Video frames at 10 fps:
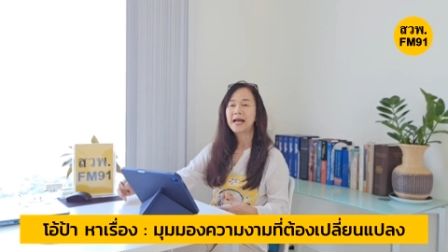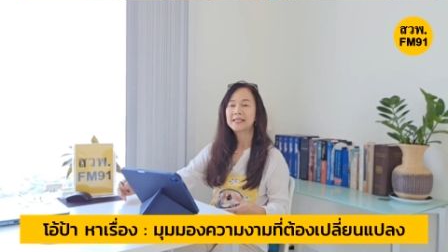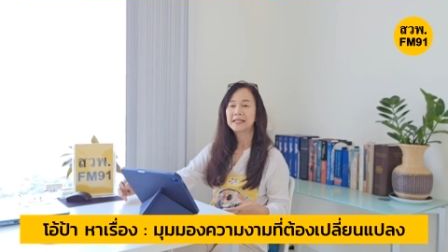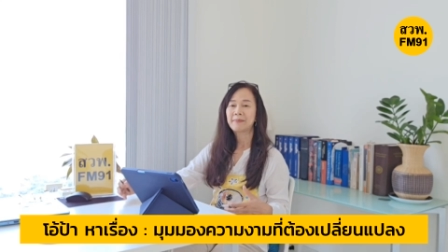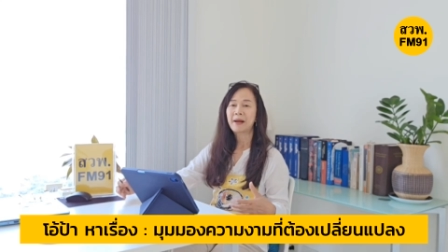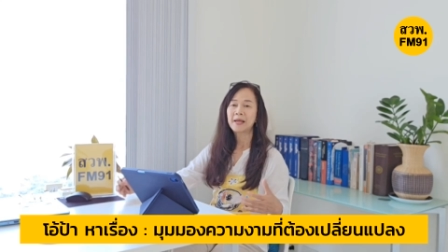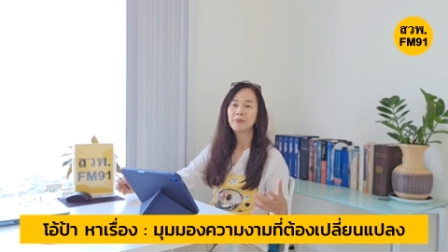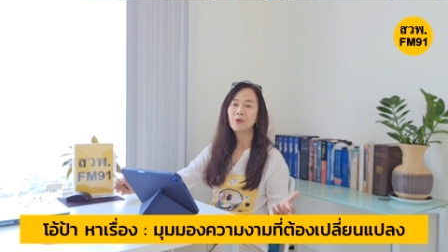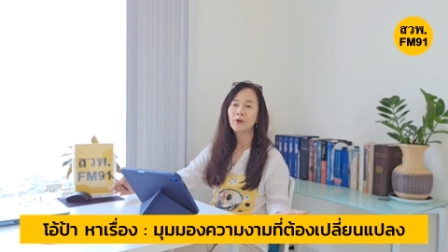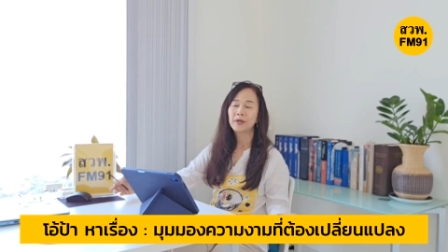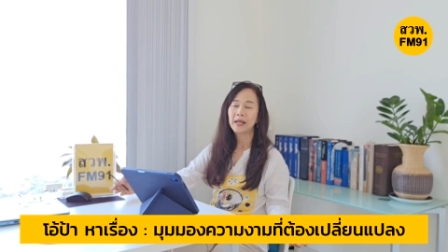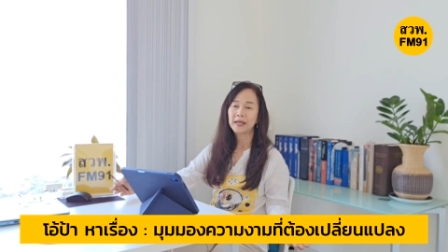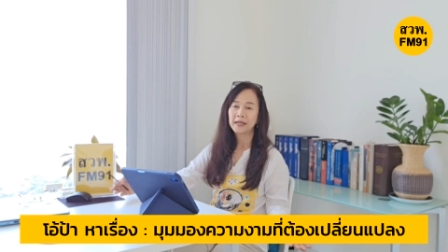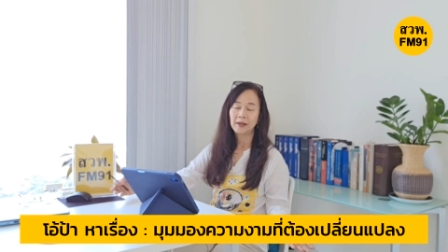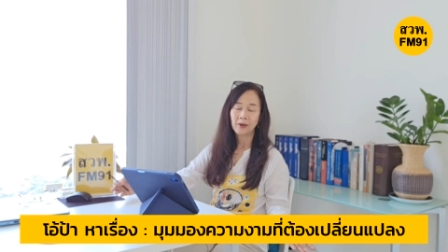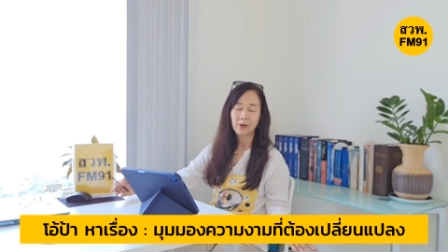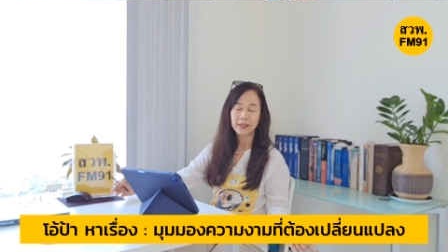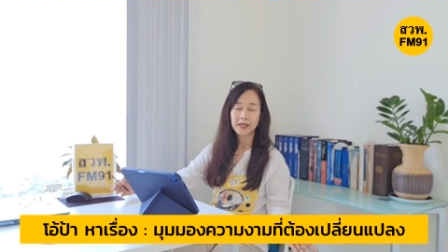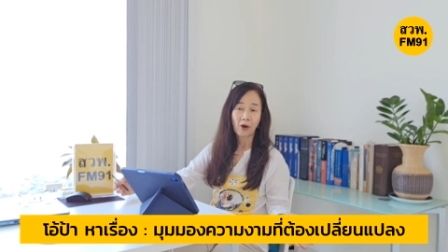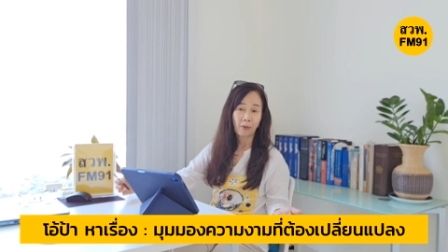น่าจะทำให้ผู้คนในโล
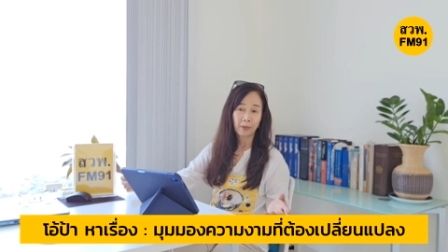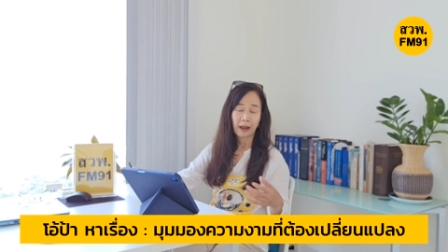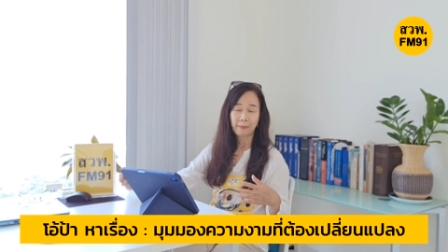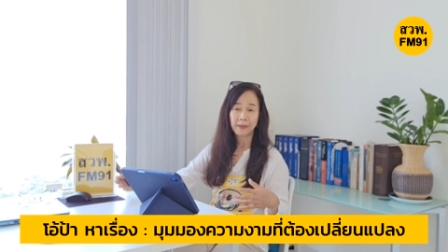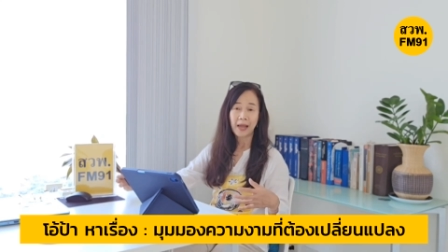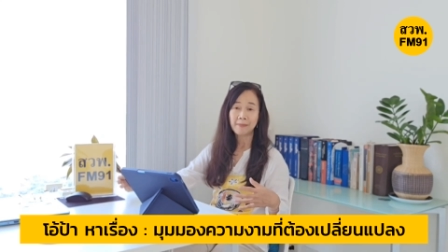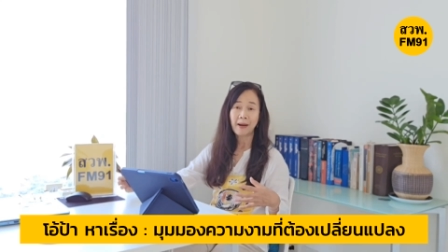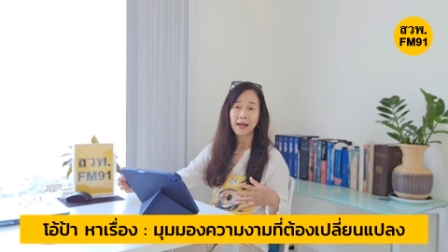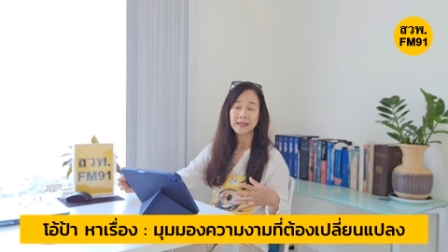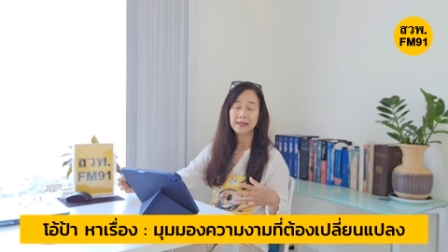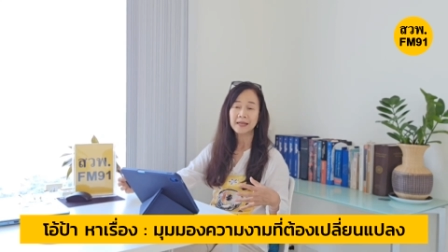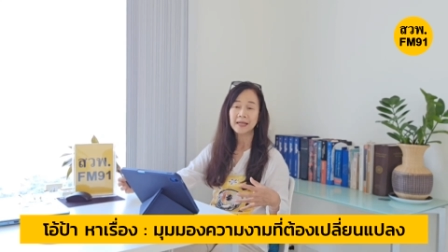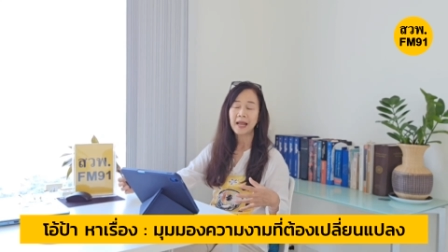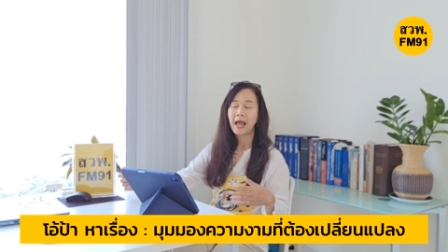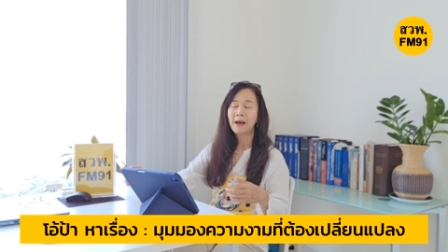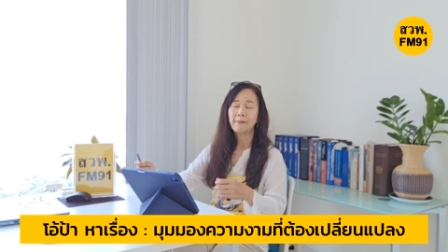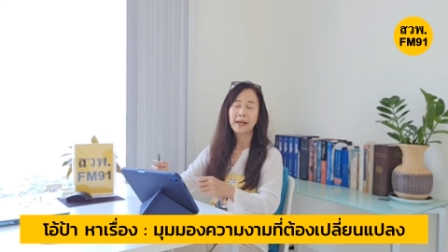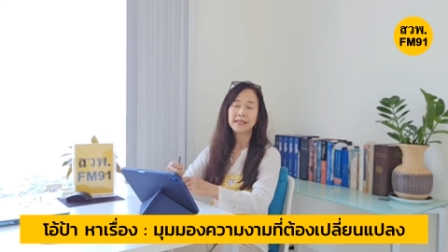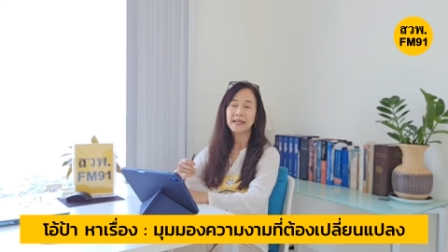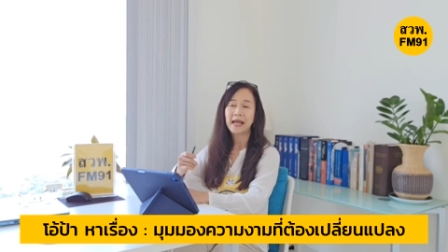กในยอมรับได้มากยิ่งขึ้น
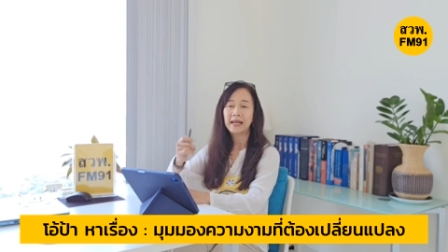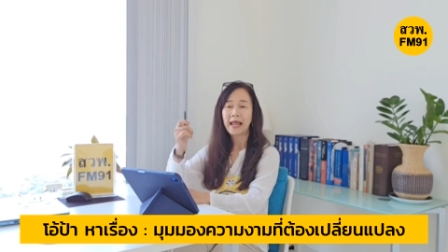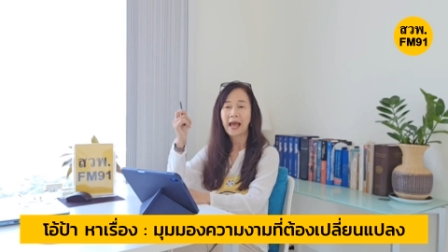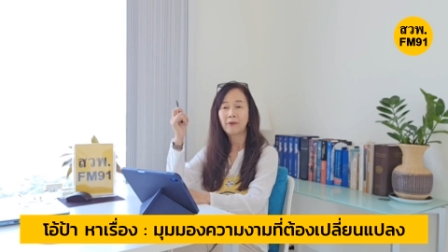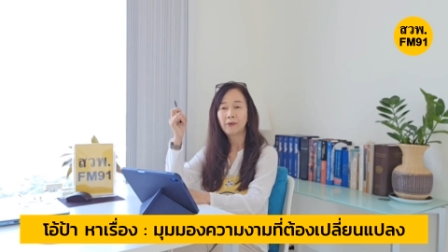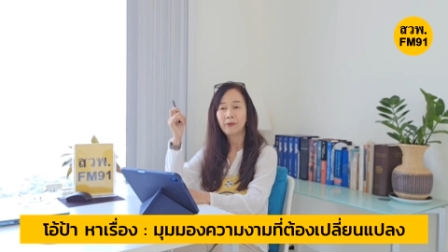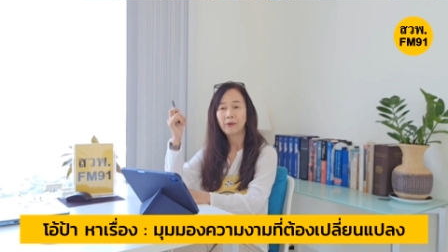ไม่เช่นนั้นแล้ว